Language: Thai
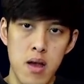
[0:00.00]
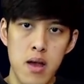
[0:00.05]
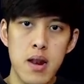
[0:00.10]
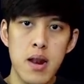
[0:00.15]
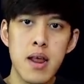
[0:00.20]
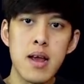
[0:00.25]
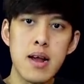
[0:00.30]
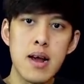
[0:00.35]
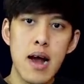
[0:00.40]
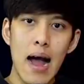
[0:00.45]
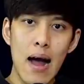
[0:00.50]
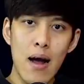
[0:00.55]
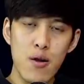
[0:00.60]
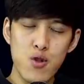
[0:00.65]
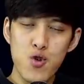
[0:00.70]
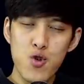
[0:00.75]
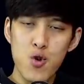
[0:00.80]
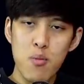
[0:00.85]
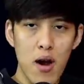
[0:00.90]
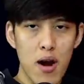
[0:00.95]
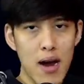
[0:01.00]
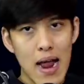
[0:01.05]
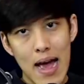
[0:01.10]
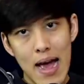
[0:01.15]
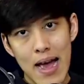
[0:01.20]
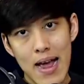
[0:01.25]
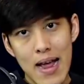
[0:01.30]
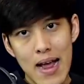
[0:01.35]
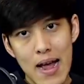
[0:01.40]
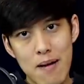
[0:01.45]
นี่คือ How to ดูบอลไท
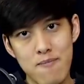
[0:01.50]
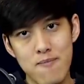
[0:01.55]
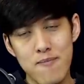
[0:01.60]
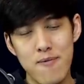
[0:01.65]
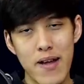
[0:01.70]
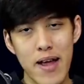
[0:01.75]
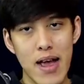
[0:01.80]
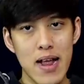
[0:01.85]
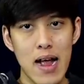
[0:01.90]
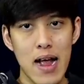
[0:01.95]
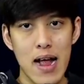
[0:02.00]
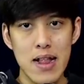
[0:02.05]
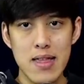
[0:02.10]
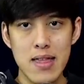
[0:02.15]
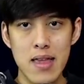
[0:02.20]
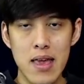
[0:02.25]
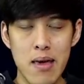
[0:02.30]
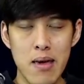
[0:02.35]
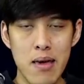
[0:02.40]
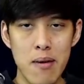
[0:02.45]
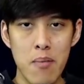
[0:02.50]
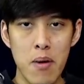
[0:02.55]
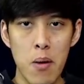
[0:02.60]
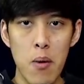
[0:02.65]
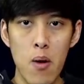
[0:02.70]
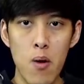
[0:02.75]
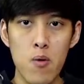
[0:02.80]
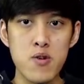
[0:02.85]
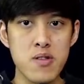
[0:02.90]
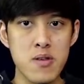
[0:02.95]
ยครับ รายการที่ไม่
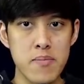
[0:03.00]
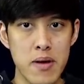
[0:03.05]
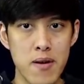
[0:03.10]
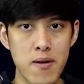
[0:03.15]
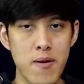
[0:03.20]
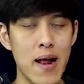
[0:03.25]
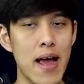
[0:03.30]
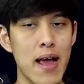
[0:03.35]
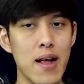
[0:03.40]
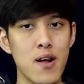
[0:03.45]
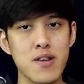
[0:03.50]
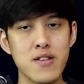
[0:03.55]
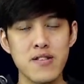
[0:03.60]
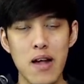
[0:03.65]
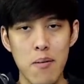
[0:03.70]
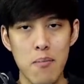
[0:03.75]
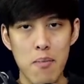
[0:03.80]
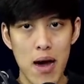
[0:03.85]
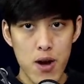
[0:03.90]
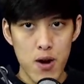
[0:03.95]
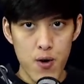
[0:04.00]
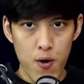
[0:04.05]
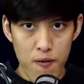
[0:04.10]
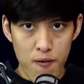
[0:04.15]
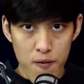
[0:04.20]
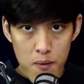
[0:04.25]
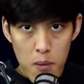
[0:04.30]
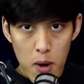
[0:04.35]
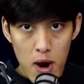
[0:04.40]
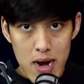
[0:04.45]
ว่าคุณจะเป็นใครก็สามารถดู
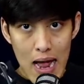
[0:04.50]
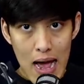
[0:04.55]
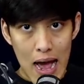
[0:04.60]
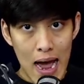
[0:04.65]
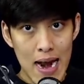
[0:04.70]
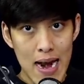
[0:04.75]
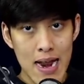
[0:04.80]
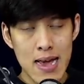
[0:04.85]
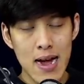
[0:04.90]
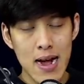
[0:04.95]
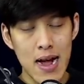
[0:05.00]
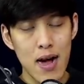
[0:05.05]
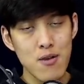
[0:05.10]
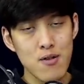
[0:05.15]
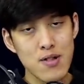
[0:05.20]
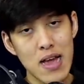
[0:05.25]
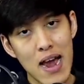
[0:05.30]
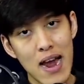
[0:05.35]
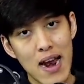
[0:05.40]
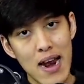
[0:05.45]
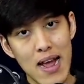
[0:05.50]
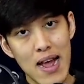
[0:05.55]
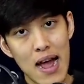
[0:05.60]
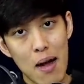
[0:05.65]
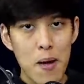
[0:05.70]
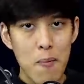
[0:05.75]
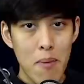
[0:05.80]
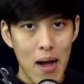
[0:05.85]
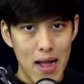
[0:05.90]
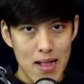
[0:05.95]
ฟุตบอลไทยได้อย่างเข้าใจนะครั
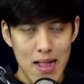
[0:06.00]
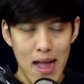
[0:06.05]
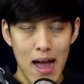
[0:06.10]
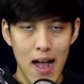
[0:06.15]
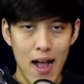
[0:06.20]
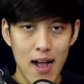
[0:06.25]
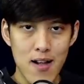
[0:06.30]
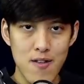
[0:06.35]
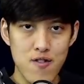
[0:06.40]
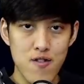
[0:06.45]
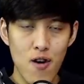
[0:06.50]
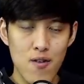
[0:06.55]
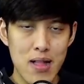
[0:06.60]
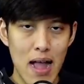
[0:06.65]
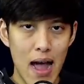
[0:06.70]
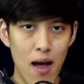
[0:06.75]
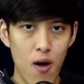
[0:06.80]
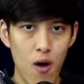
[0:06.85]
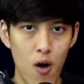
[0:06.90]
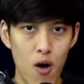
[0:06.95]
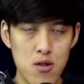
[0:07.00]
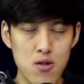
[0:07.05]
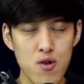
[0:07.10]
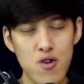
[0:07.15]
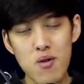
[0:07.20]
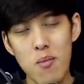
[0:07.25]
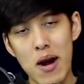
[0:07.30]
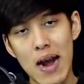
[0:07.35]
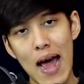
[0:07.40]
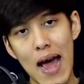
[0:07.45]
บ ผ่านทางช่องทางของตู
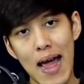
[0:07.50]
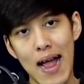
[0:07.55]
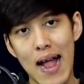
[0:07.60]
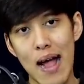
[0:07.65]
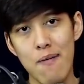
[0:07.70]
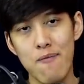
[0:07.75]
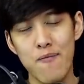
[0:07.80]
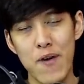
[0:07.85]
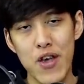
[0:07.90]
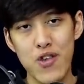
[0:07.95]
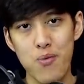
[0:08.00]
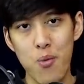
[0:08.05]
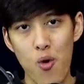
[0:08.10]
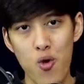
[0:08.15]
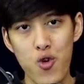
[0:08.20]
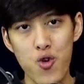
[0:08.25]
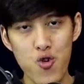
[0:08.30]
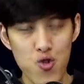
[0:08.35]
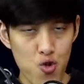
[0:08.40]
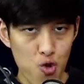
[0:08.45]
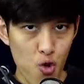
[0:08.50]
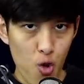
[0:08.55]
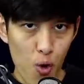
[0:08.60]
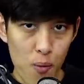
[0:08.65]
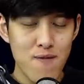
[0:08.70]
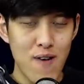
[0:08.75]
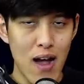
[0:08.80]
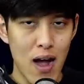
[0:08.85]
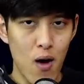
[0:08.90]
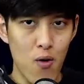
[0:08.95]
ดูบอลไทยครับ Facebook YouTube
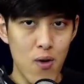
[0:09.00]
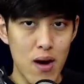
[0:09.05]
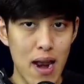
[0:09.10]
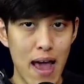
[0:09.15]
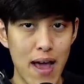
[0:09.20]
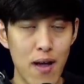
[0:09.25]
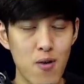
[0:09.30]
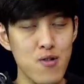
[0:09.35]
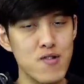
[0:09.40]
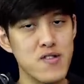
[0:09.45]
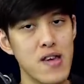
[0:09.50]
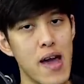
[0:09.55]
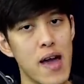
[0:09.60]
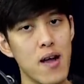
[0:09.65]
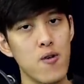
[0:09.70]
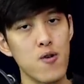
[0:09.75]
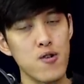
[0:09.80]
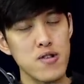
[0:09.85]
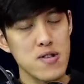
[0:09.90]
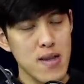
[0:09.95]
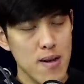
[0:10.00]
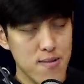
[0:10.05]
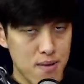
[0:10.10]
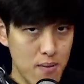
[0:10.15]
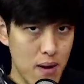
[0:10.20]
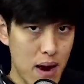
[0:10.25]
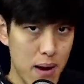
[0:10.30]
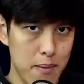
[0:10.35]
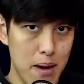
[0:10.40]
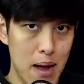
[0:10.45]
ฝากกดไลค์กดแชร์กด
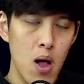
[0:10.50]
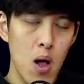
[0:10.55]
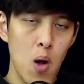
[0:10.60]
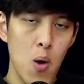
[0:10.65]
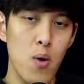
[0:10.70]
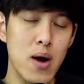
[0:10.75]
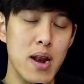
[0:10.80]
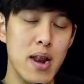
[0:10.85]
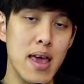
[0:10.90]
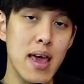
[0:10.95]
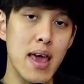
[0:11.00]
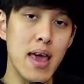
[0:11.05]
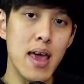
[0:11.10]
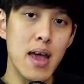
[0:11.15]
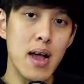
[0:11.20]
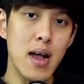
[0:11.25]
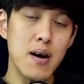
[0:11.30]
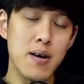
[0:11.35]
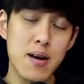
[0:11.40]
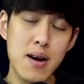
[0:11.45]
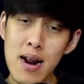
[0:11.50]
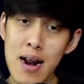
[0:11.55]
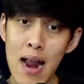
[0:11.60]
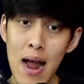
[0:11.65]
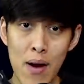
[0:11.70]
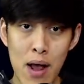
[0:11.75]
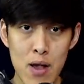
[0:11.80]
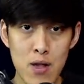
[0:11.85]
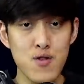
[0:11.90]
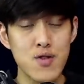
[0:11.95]
Subscribe ครับ วันนี้เรื่องรา
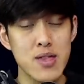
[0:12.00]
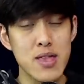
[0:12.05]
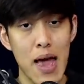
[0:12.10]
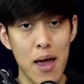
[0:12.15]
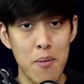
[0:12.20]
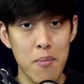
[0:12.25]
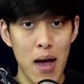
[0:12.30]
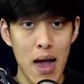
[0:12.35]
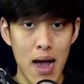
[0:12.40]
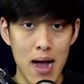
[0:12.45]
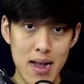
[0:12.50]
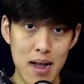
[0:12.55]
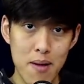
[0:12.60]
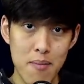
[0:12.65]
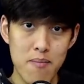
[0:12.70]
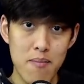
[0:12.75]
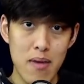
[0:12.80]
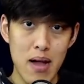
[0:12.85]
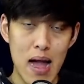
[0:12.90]
วน่าสนใจมากครับ